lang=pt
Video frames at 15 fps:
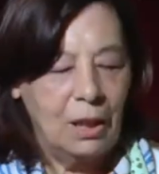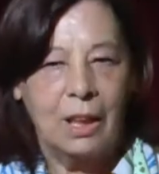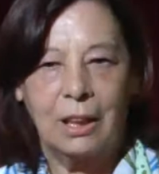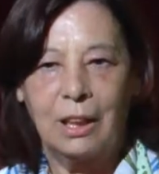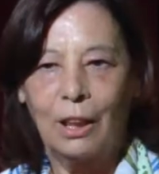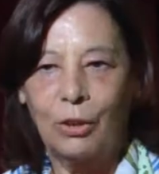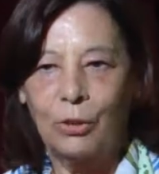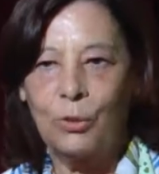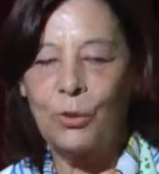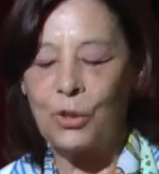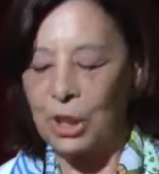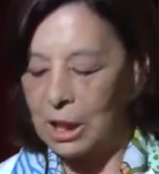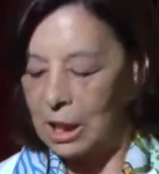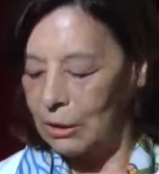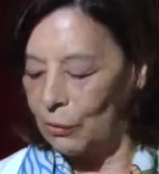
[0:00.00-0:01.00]
aquilo que
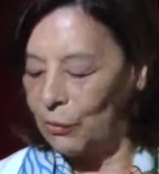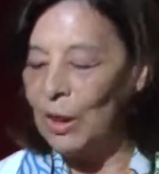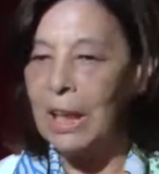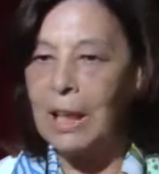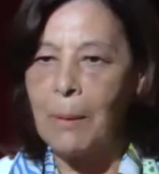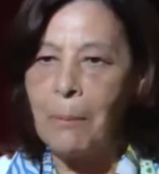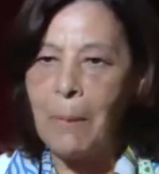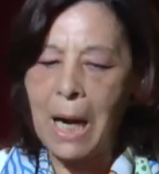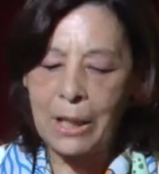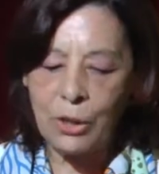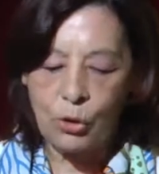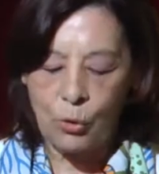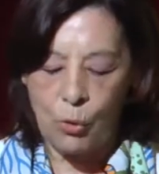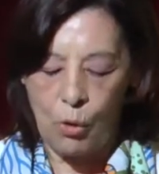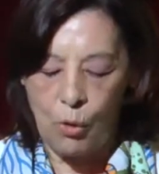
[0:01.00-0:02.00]
nos identifica
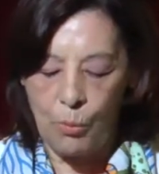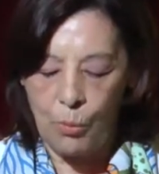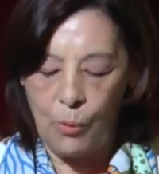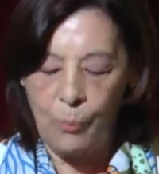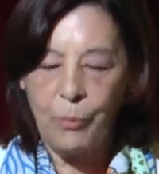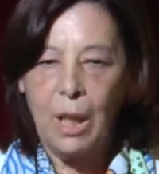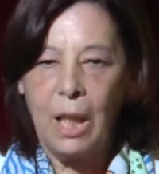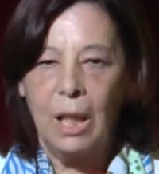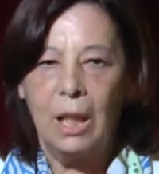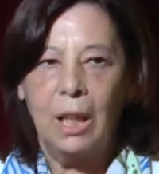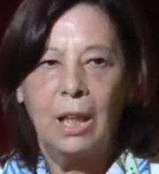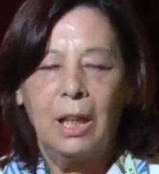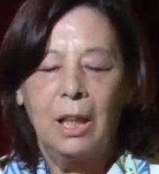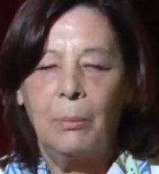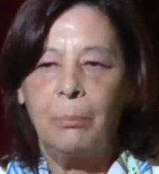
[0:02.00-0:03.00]
mais como
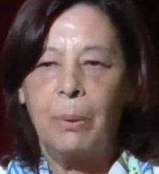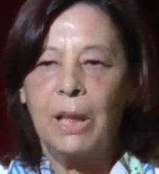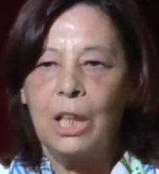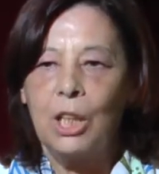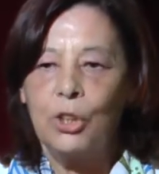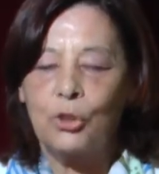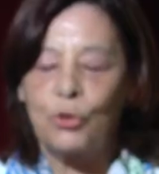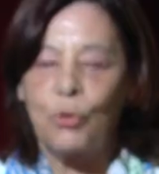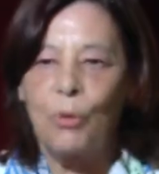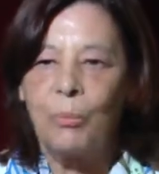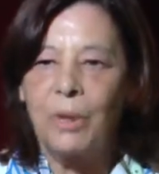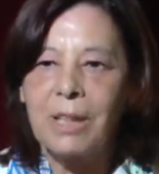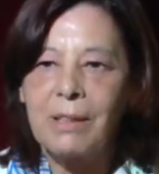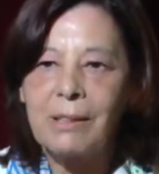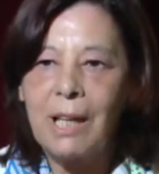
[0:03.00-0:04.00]
eh, país, como
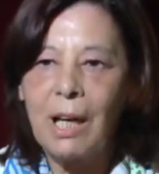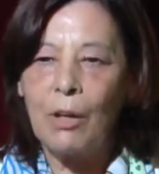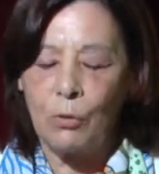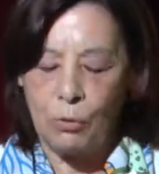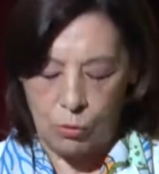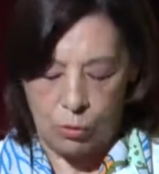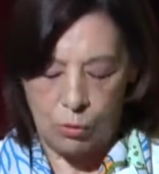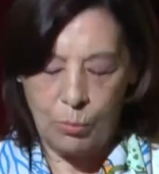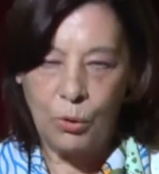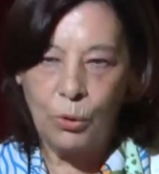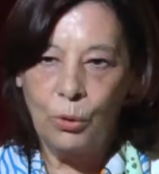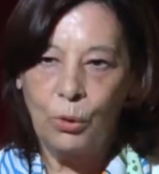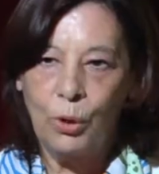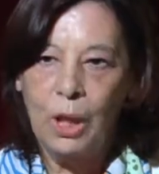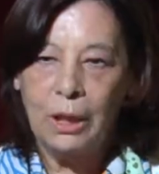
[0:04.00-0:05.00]
nação,
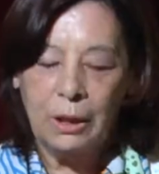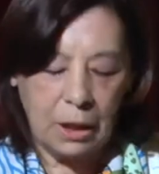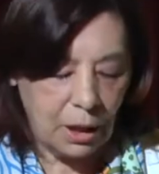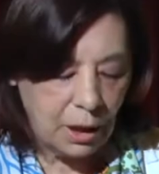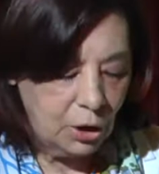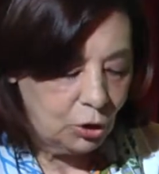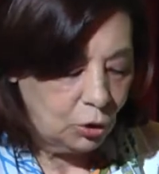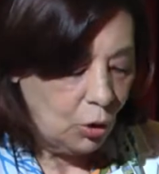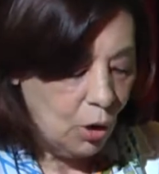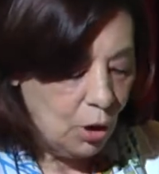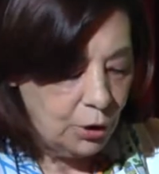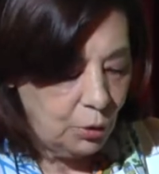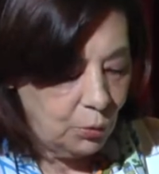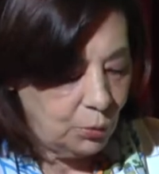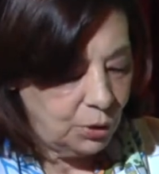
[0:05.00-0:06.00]
como
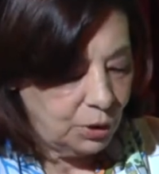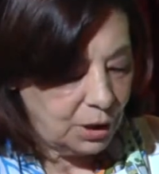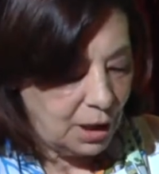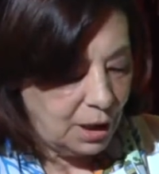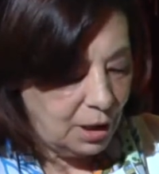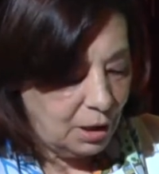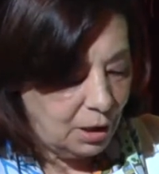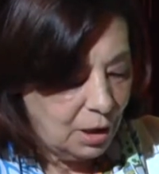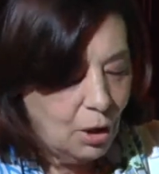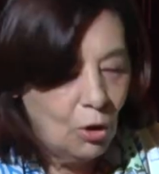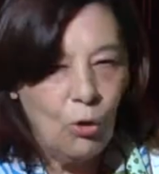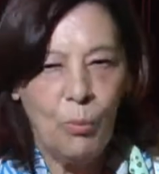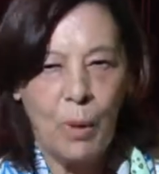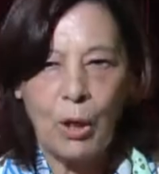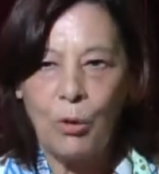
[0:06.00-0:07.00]
território que tem
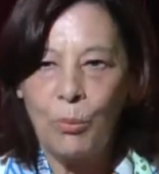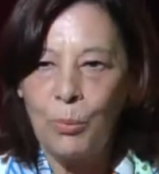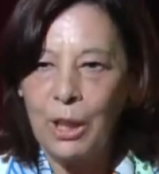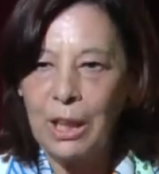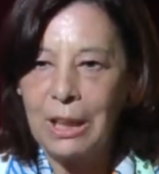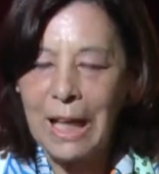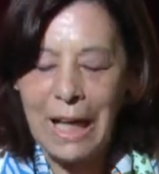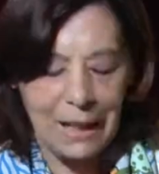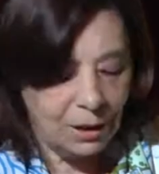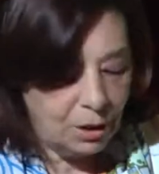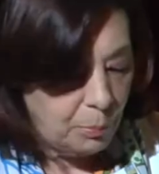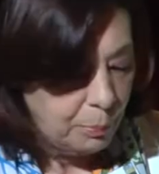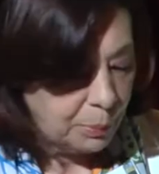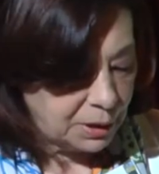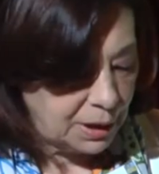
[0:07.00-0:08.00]
uma comunidade
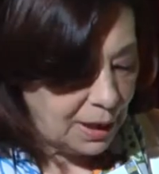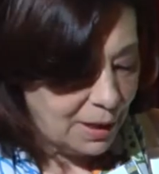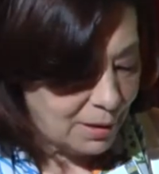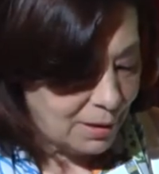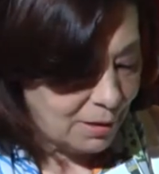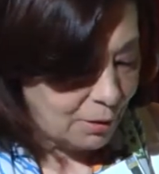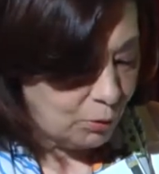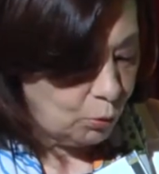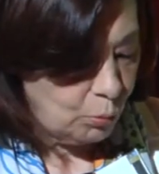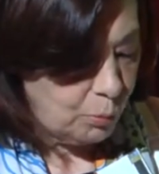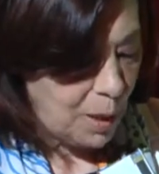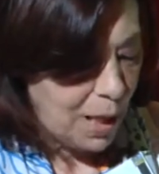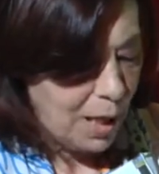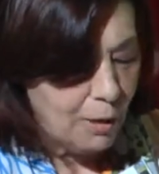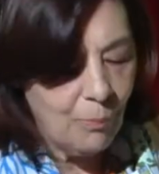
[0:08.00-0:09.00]
de pertença
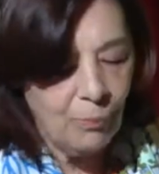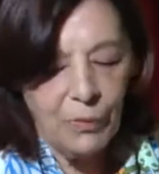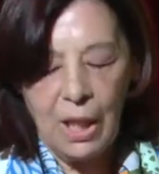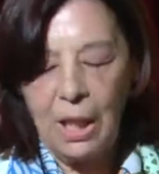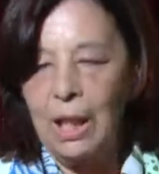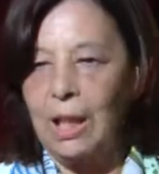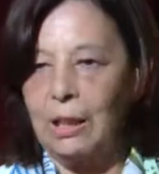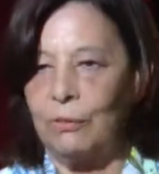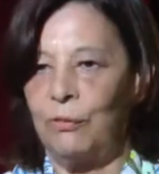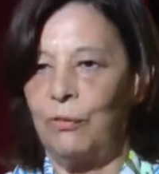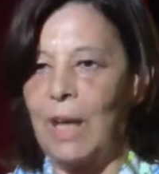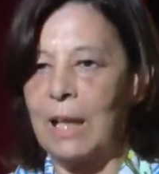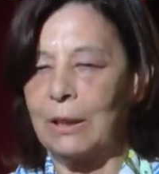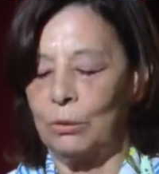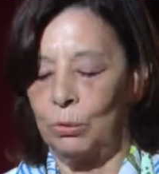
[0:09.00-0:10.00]
global é de
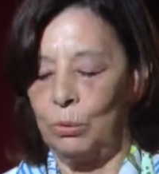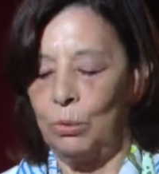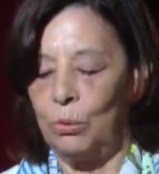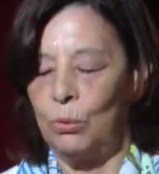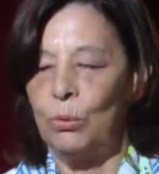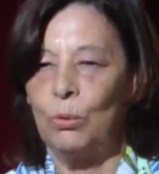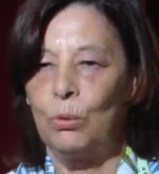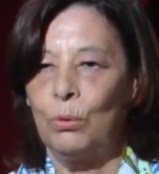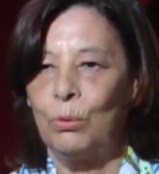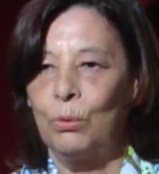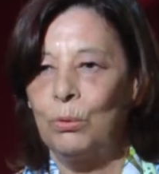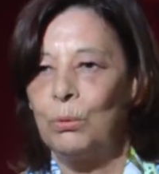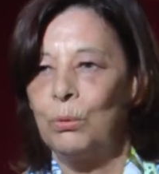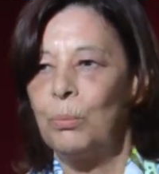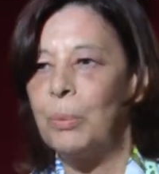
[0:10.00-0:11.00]
facto
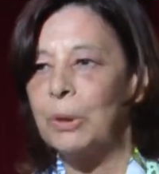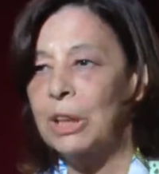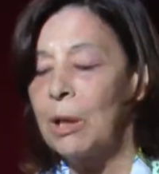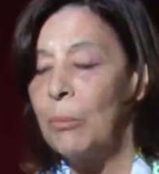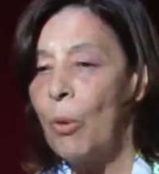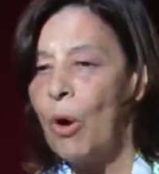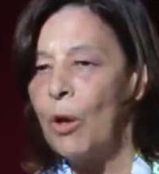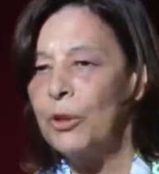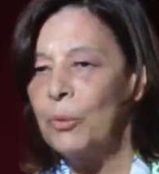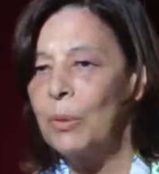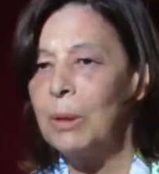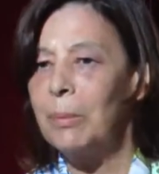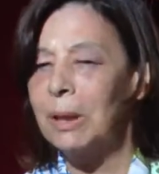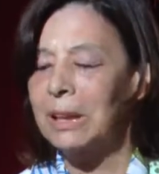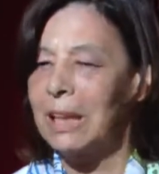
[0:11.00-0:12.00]
o, o património
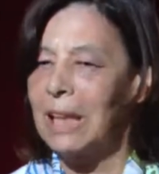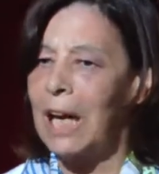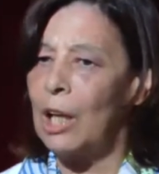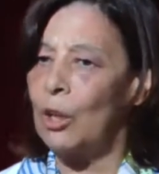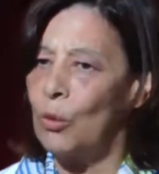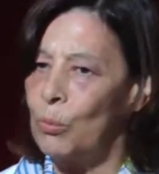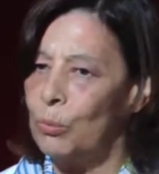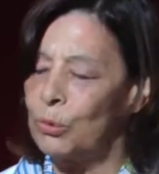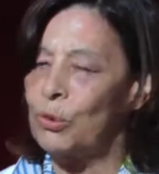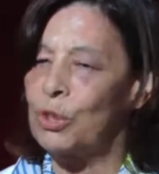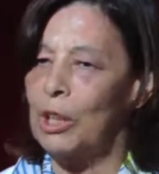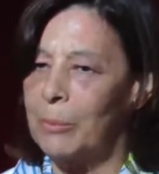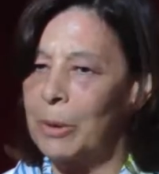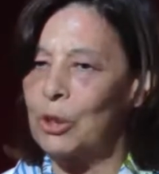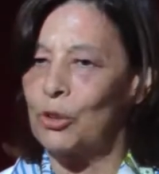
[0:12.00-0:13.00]
imaterial, ou um dos
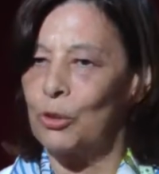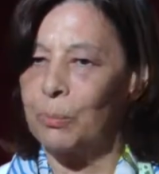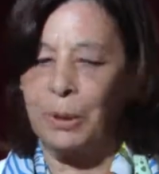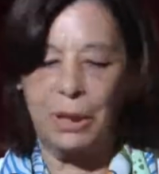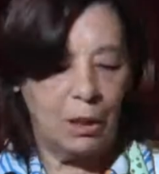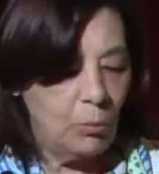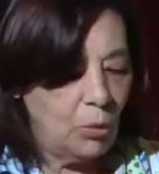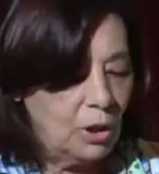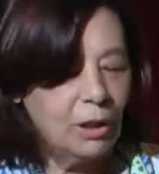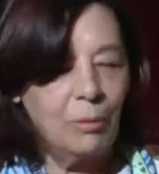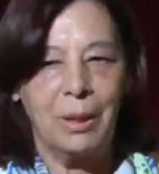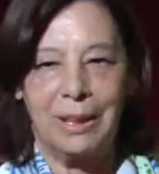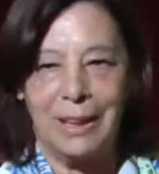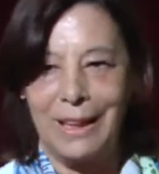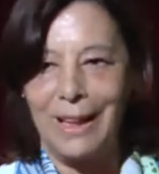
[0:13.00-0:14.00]
elementos do património
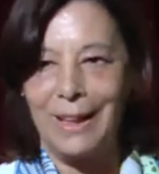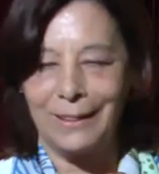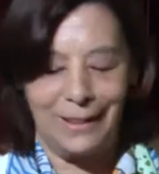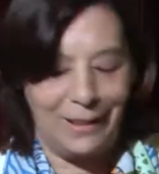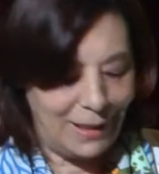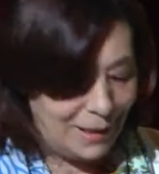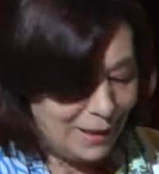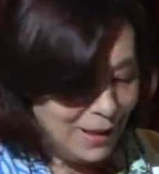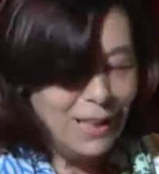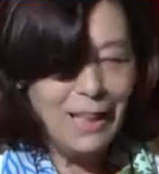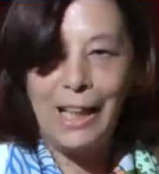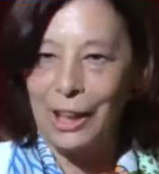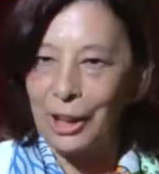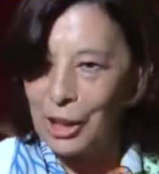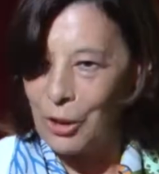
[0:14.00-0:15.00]
imaterial que é
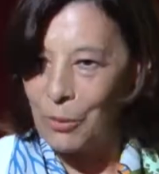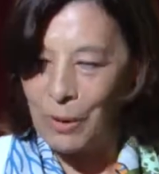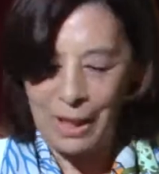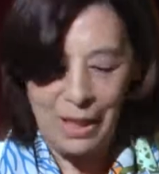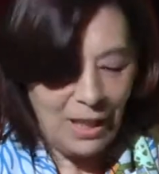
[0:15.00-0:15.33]
a língua.